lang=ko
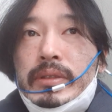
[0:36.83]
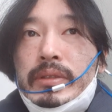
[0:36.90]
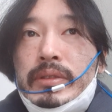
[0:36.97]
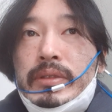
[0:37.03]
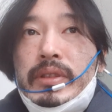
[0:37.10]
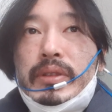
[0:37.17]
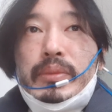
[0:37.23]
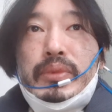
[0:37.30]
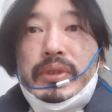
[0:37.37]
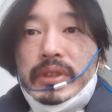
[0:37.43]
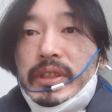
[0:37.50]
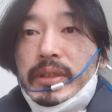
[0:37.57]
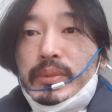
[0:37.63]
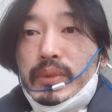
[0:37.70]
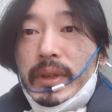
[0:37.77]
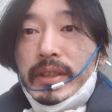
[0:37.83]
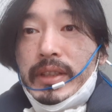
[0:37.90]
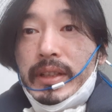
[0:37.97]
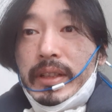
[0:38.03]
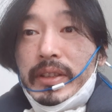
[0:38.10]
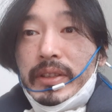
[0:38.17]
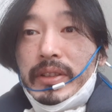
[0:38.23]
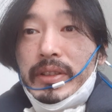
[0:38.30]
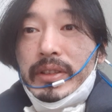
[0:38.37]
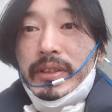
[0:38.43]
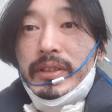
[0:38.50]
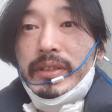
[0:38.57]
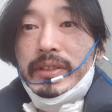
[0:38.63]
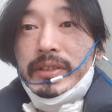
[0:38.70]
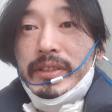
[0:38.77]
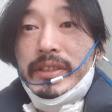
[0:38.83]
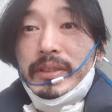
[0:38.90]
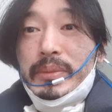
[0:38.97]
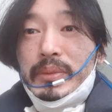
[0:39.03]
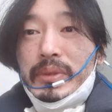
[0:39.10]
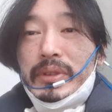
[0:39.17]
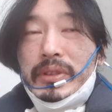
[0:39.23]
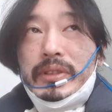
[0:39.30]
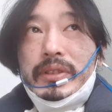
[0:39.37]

드래곤볼이 지금도 하잖아요. 지금도.